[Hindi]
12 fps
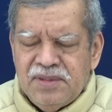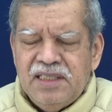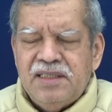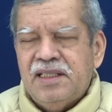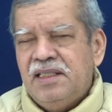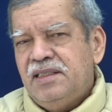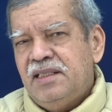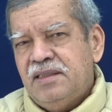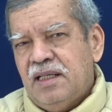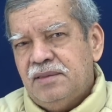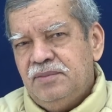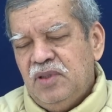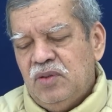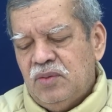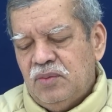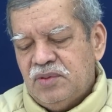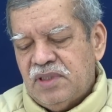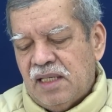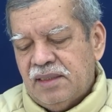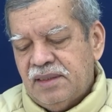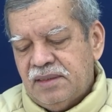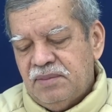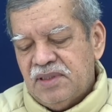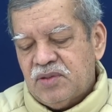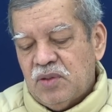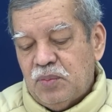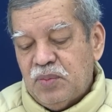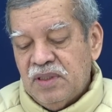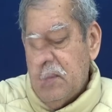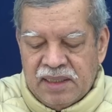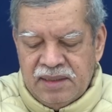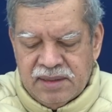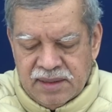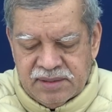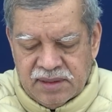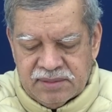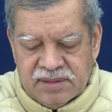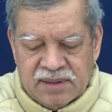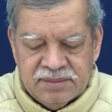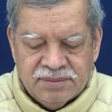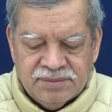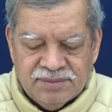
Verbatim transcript: भी इंटेलिजेंट आदमी हो वो जागृत में स्वप्न नहीं देख सकता है